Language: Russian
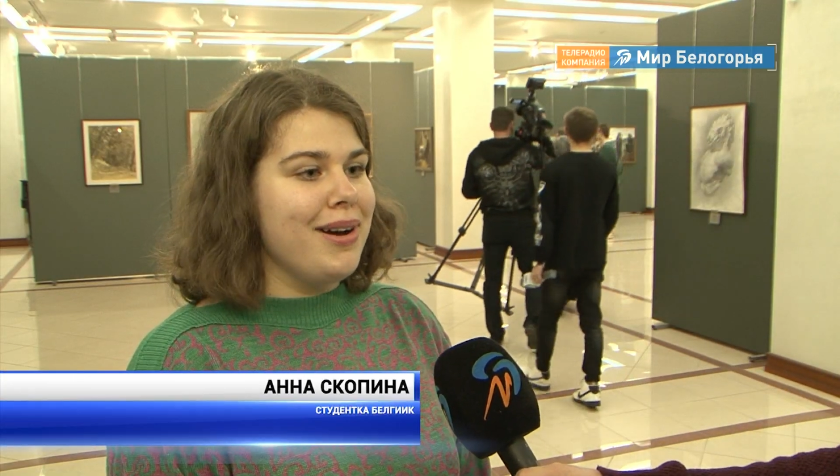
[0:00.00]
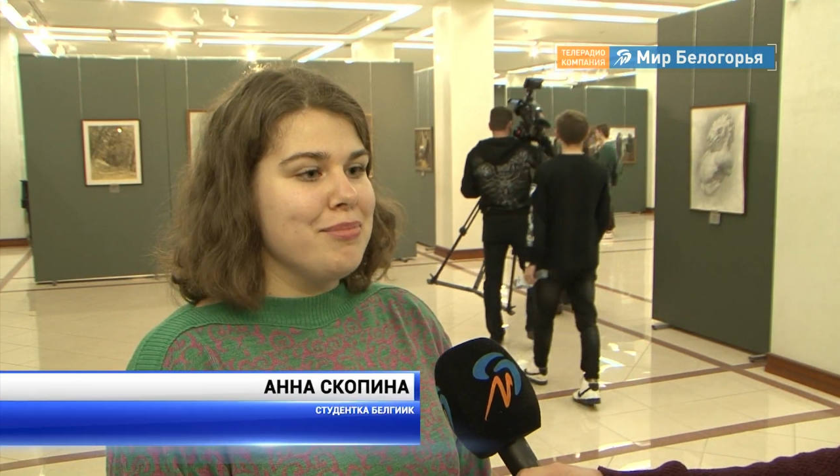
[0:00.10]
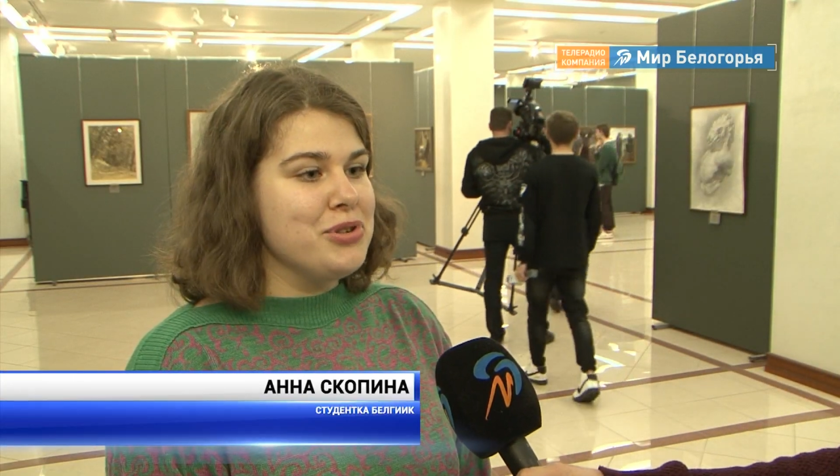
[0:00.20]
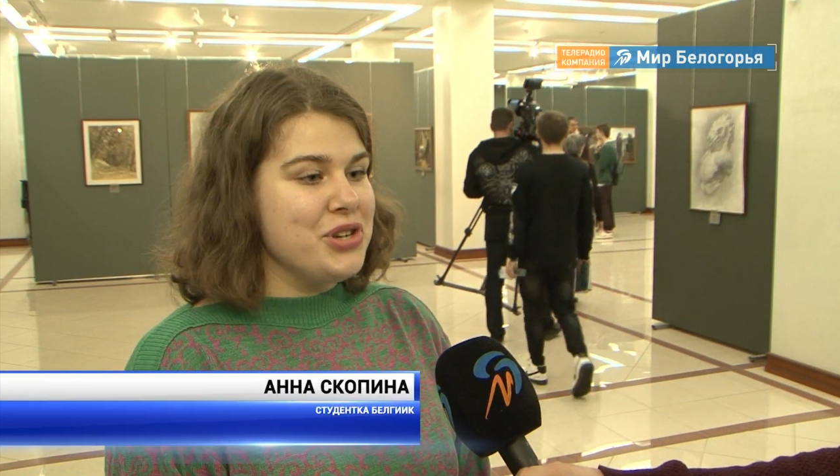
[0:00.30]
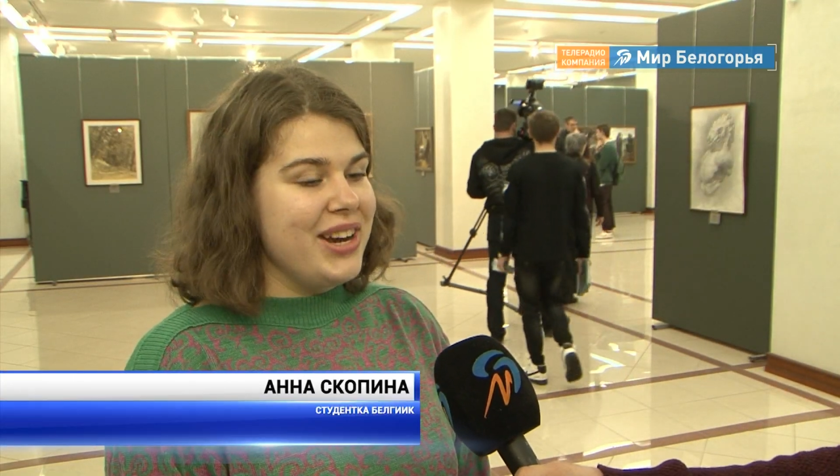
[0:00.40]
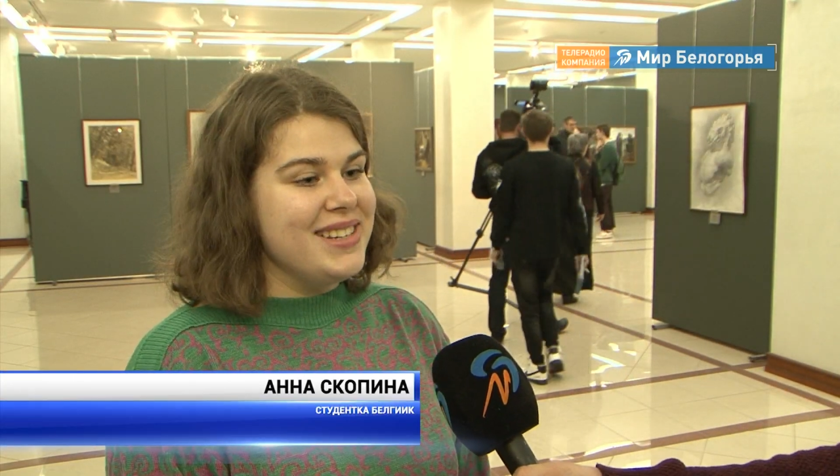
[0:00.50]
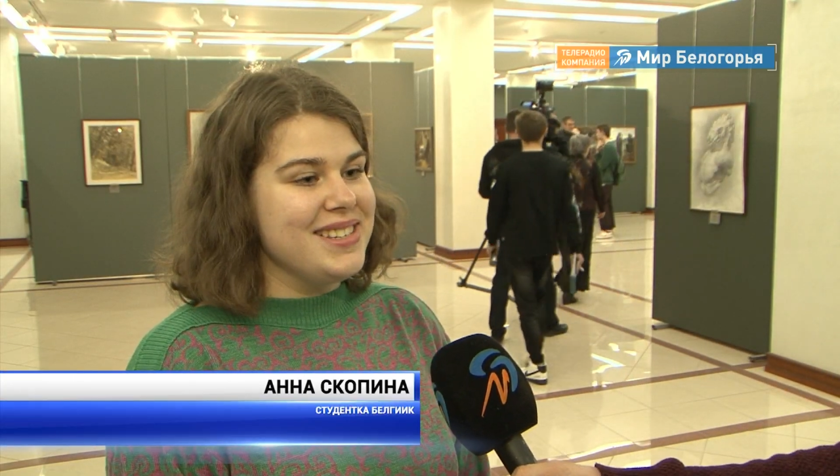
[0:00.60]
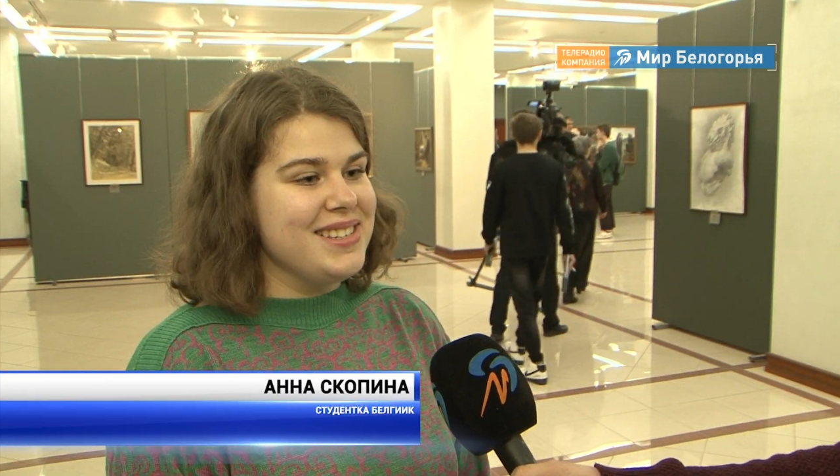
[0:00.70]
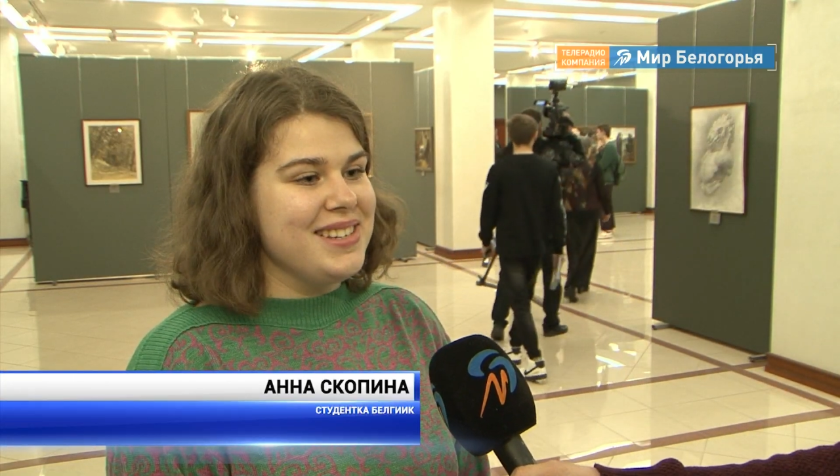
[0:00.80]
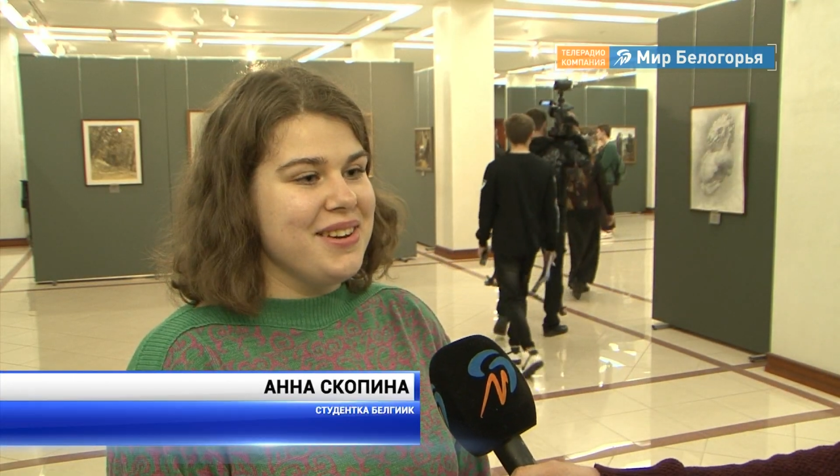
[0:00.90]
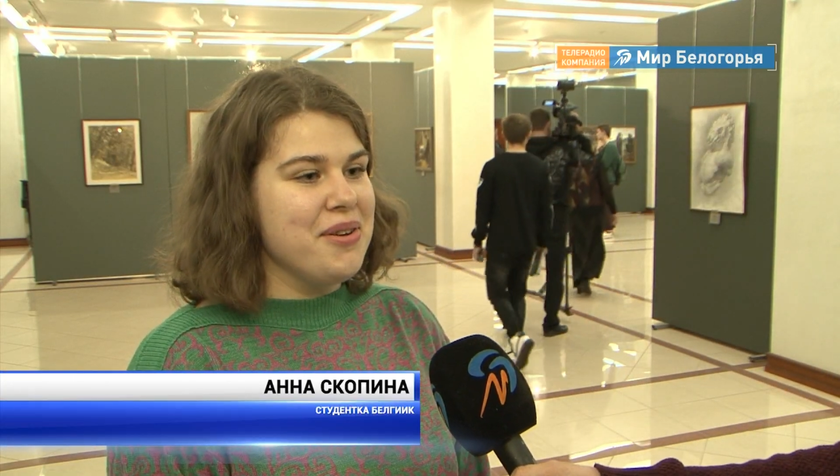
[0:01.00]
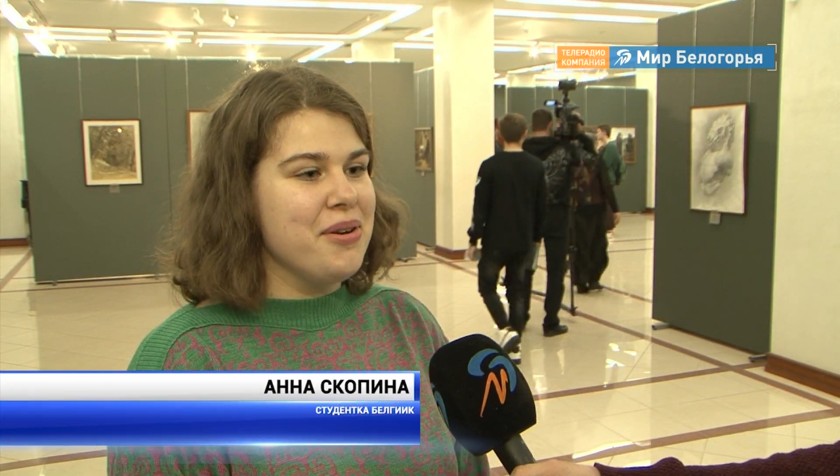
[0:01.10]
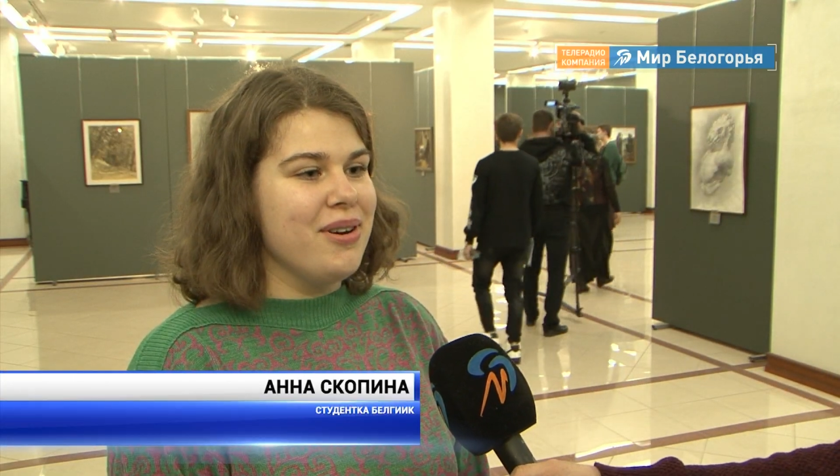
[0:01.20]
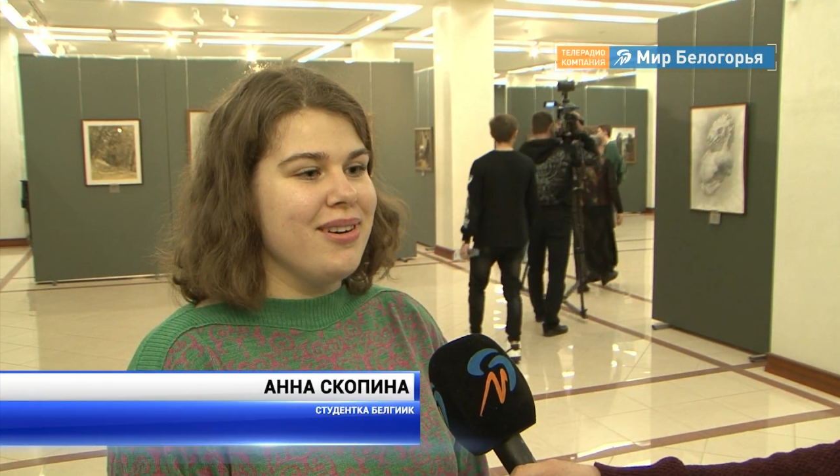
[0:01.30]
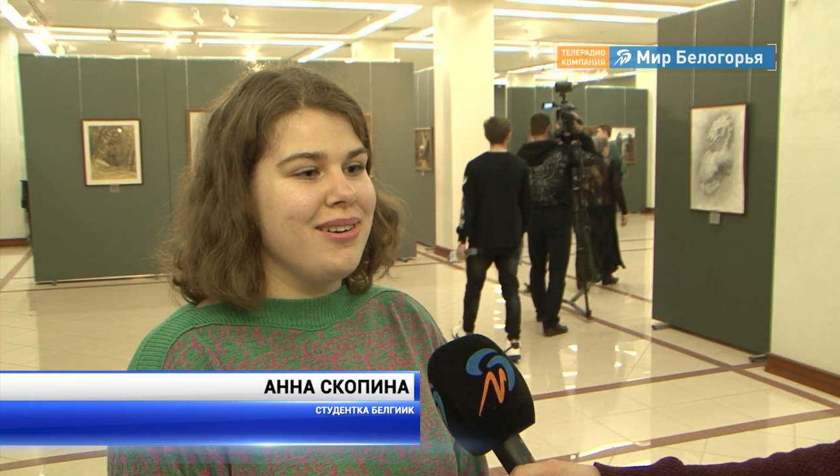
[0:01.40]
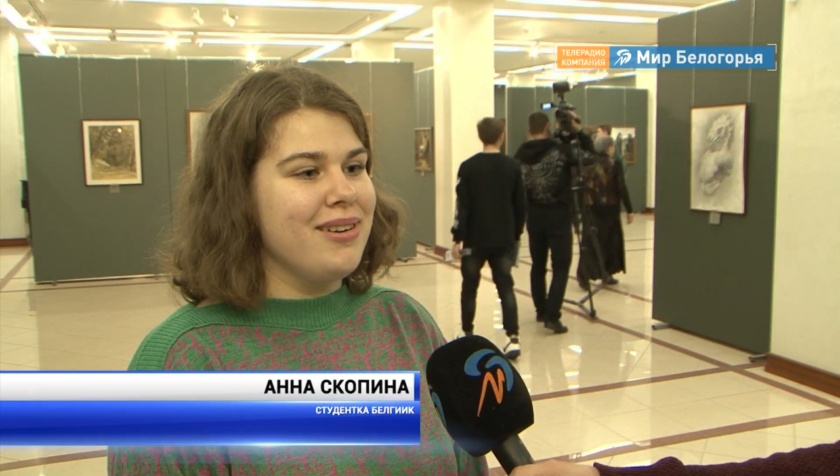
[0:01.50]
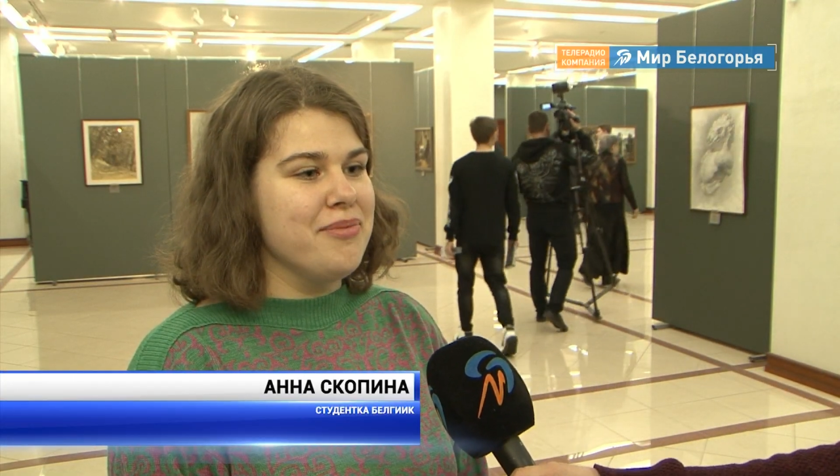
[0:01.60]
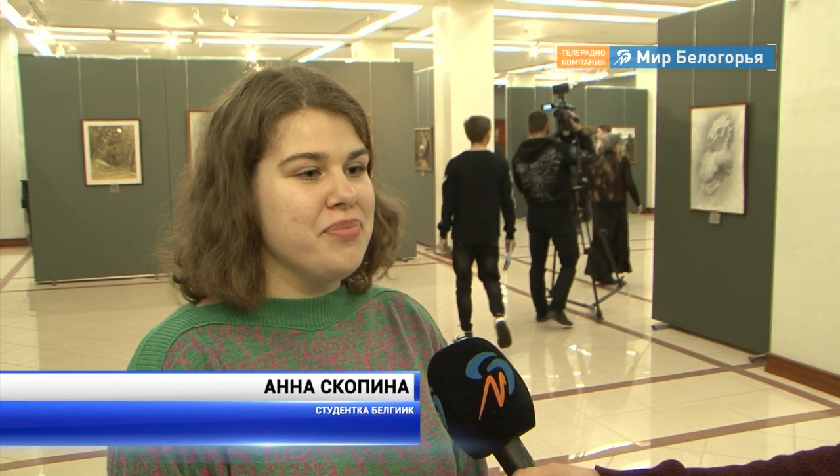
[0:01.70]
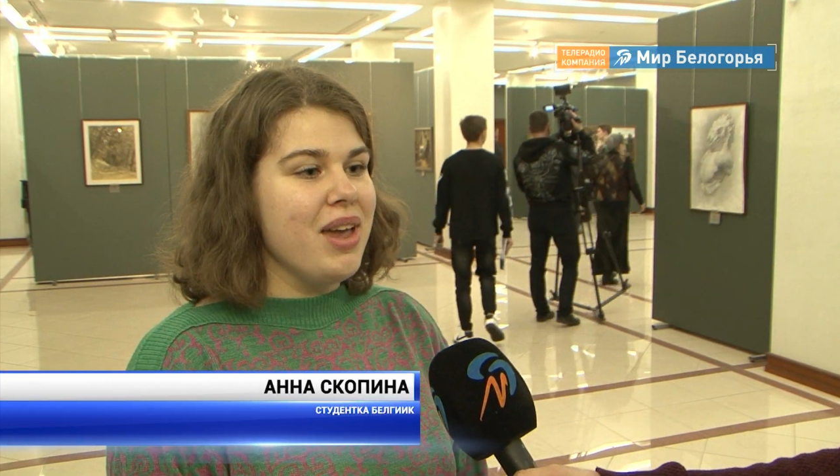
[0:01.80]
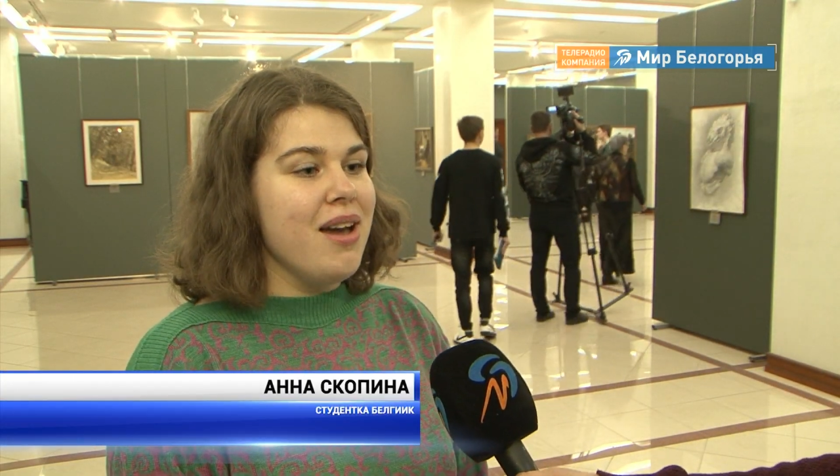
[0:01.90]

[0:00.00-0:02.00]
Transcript: обучаясь, э,